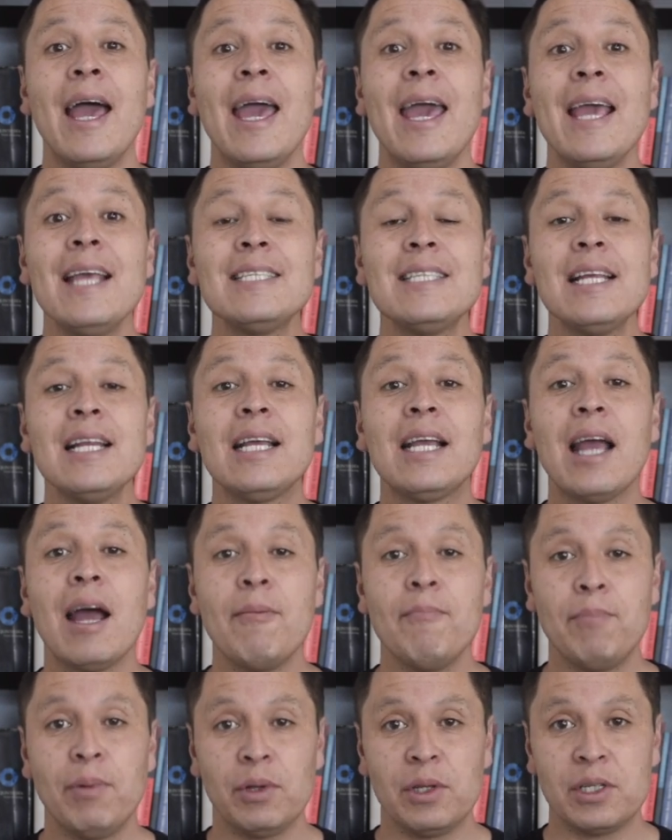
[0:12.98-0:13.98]
es el
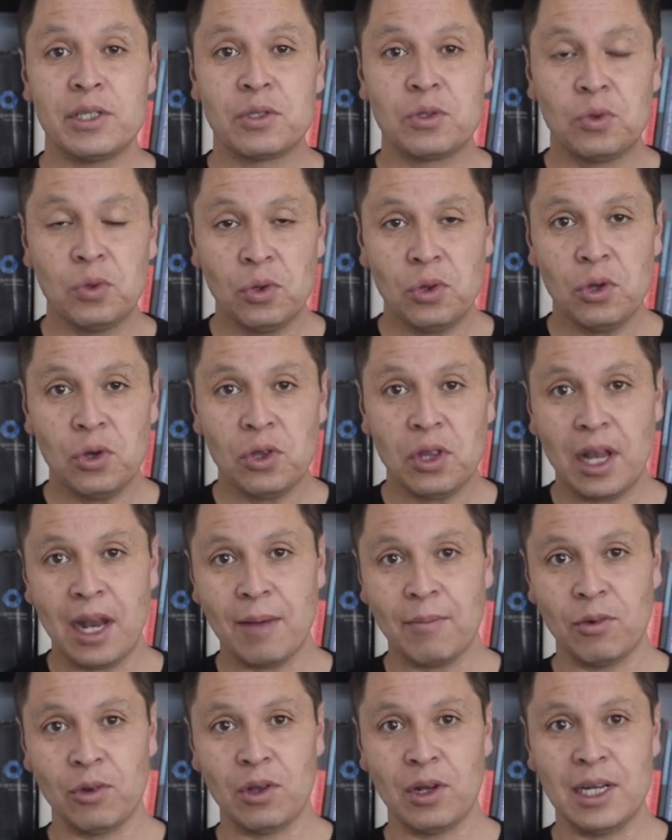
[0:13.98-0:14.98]
campo de estudio de
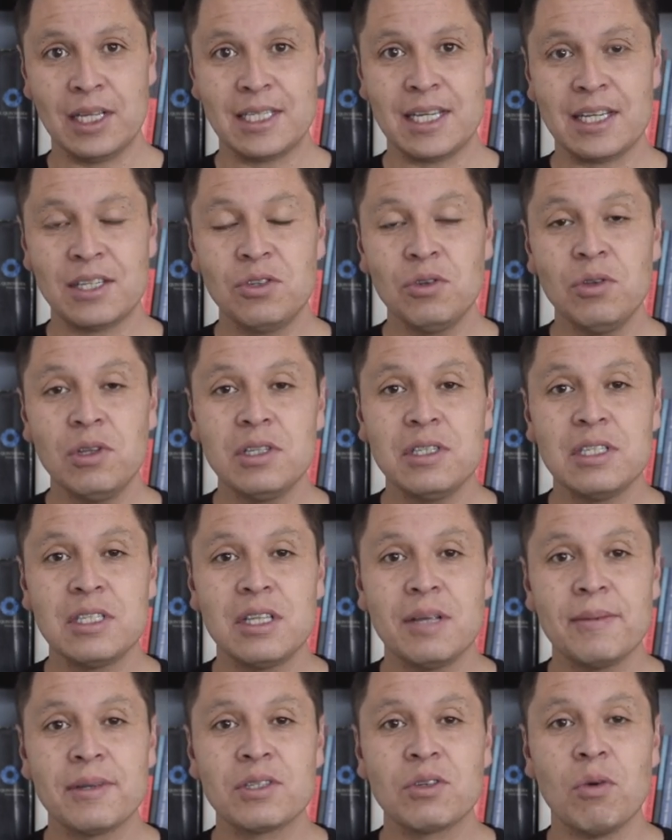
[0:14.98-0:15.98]
la modelización de
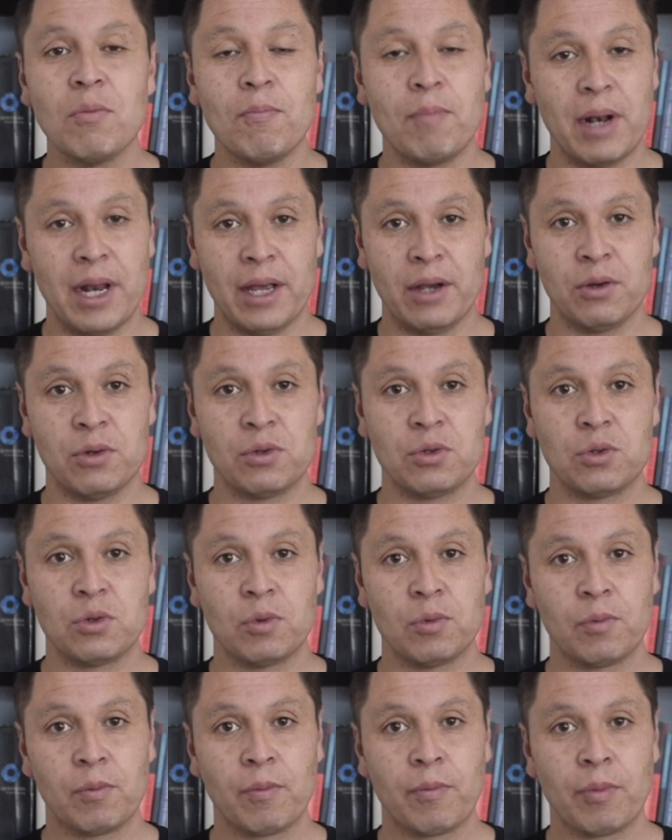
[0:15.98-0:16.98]
sistemas
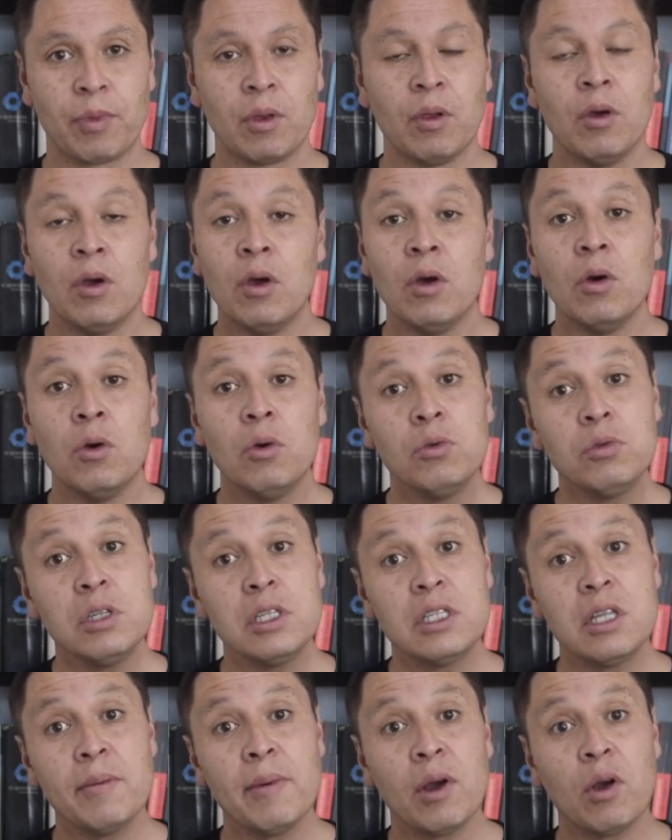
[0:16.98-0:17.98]
complejos. Un
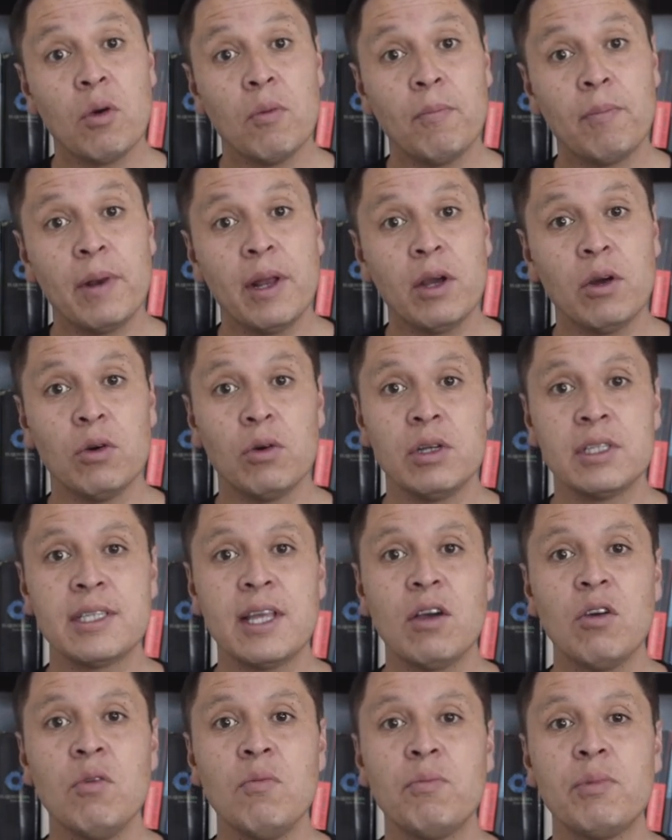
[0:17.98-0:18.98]
sistema complejo
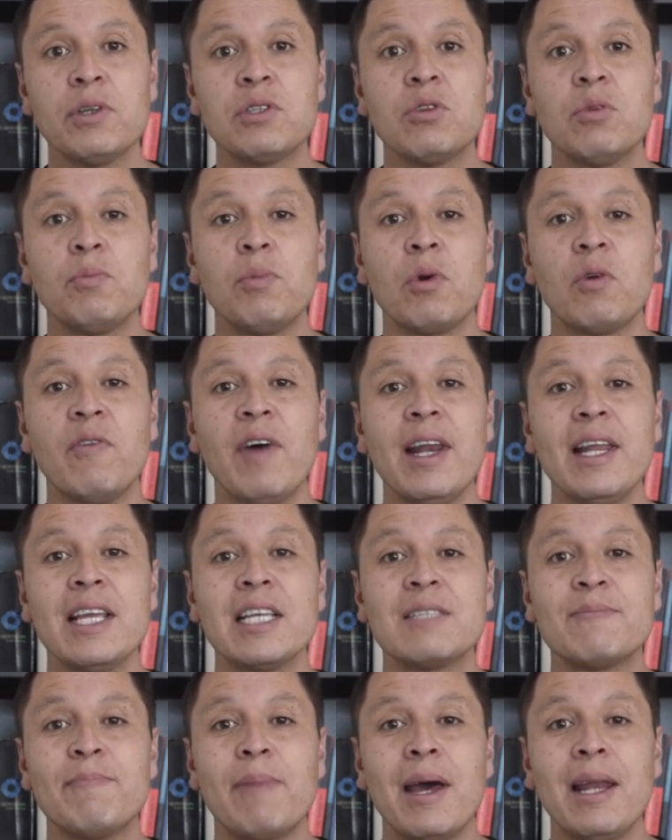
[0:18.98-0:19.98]
está compuesto por
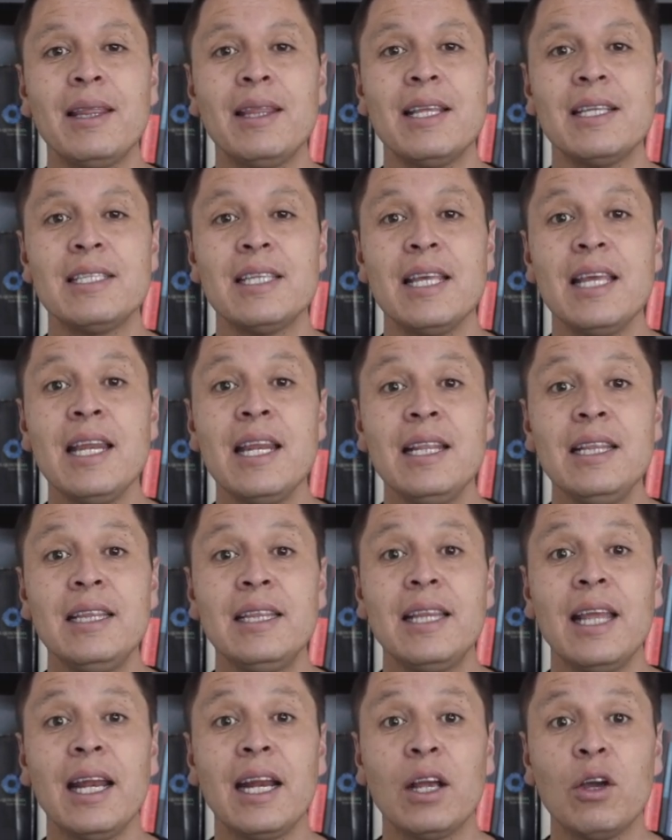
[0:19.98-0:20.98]
varias partes
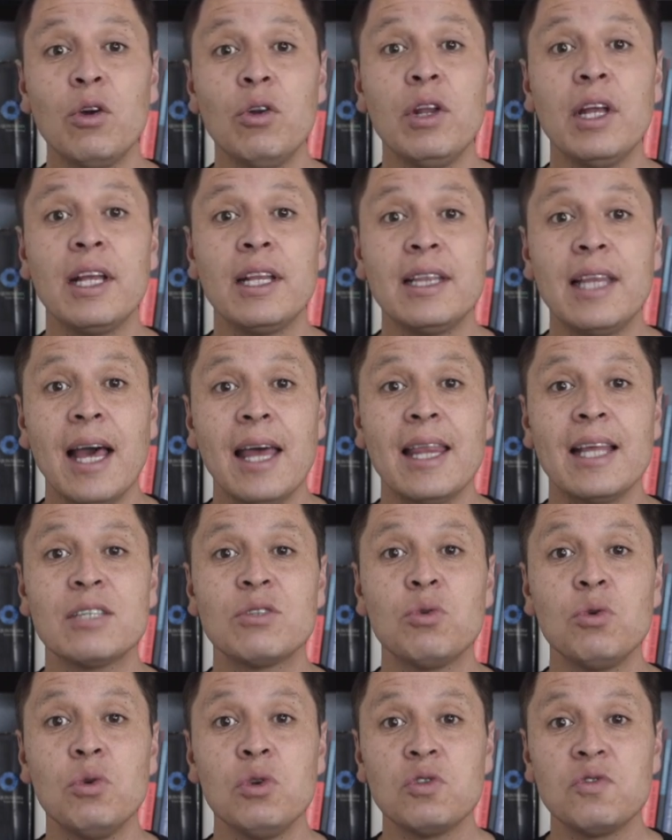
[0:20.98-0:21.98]
interconectadas
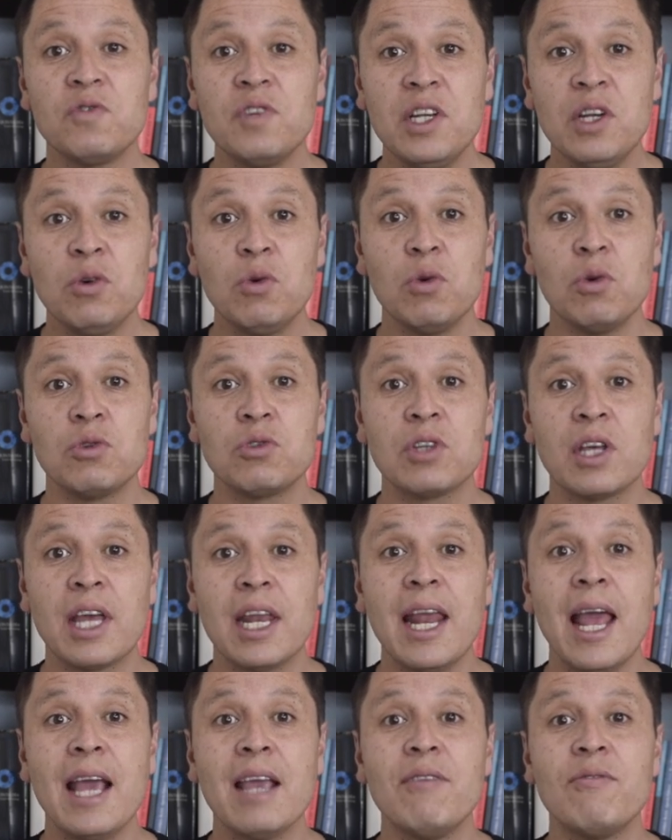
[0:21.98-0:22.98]
cuyos vínculos
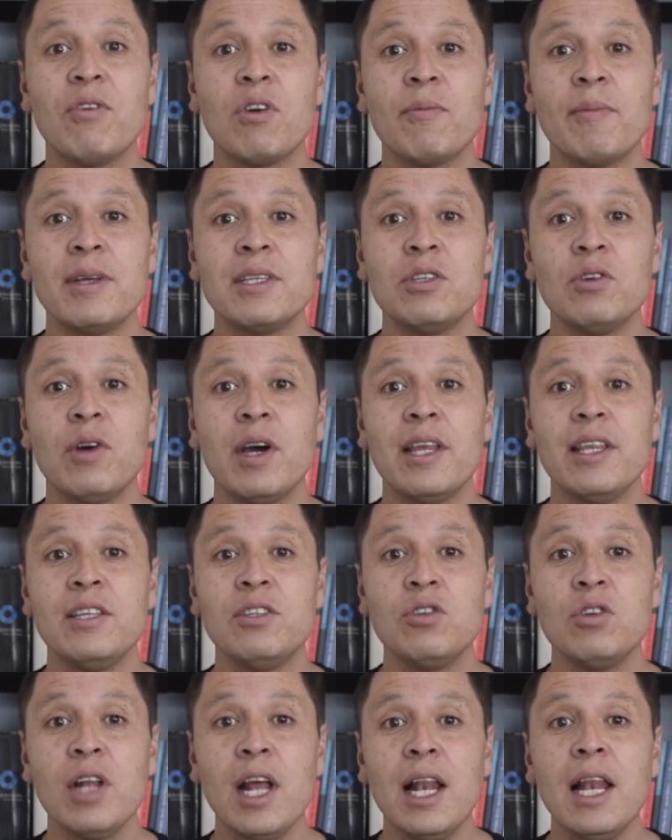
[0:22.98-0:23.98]
crean información
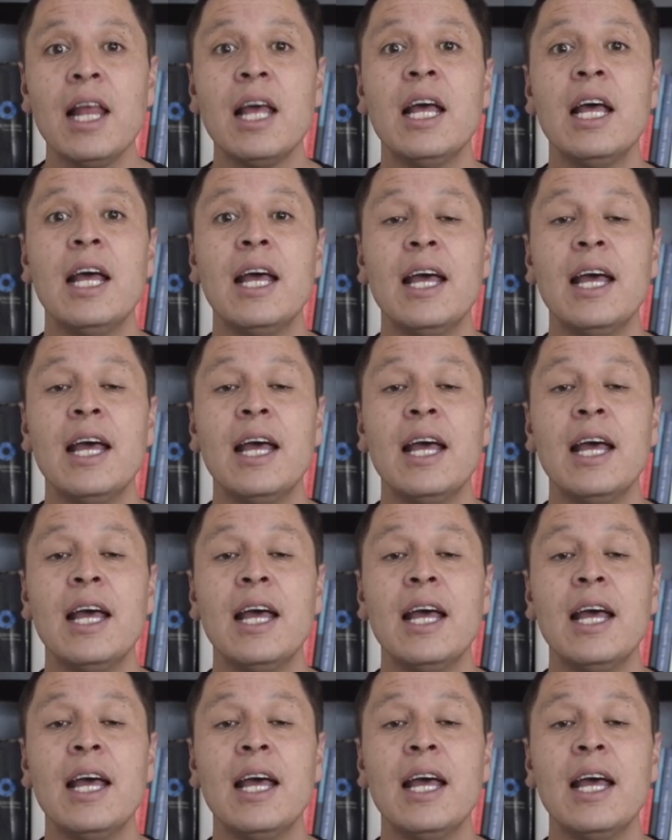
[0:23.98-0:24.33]
adicional